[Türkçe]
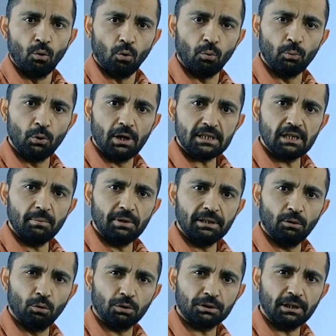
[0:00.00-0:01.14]
O muhasebede
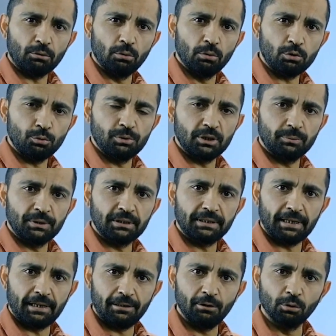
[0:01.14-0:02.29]
ortak ölçü biriminin
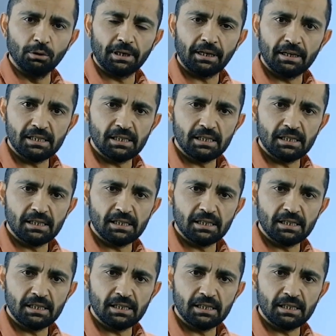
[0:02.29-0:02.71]
TL olarak